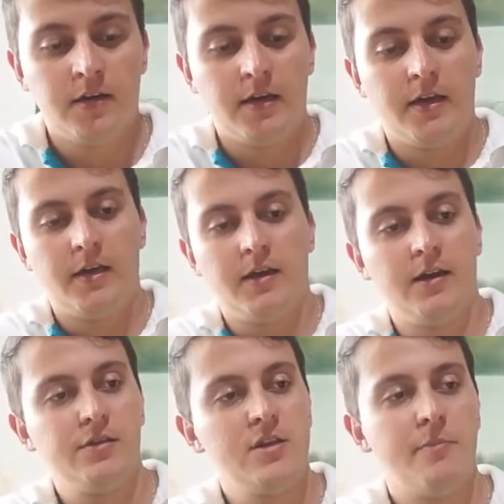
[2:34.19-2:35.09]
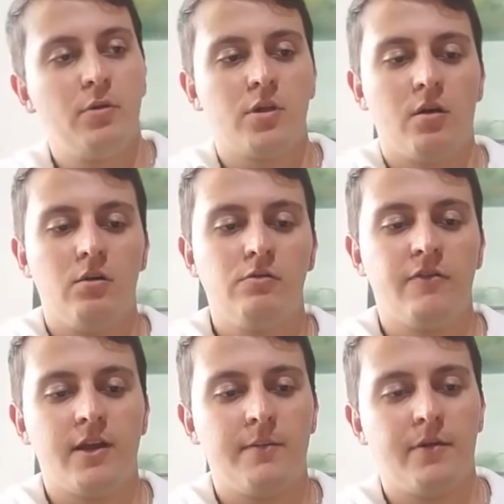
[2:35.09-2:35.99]
É, antes de abrir os relógios, vou
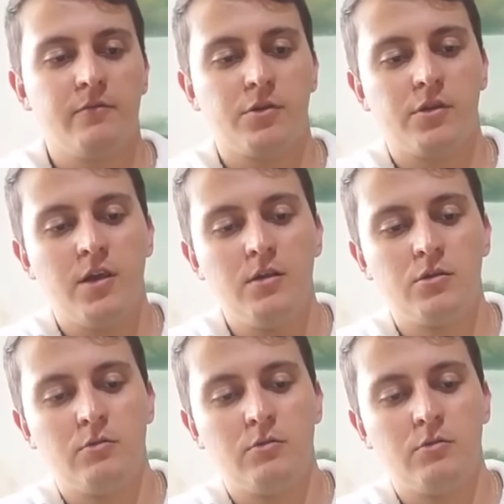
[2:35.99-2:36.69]
falar aqui pra vocês.